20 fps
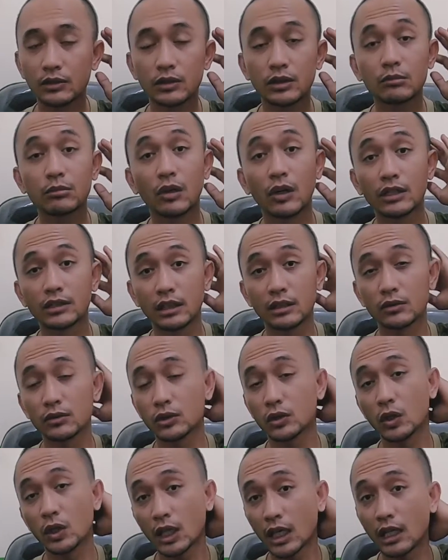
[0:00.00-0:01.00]
cukup bawa satu
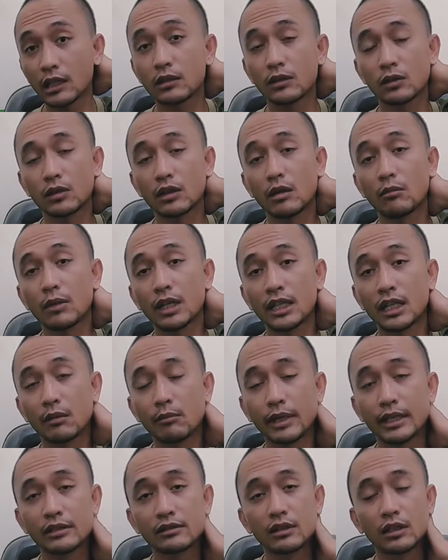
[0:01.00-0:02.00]
joran terutama yang
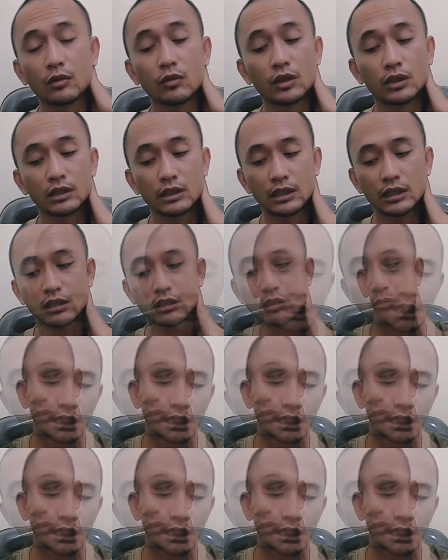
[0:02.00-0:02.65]
main water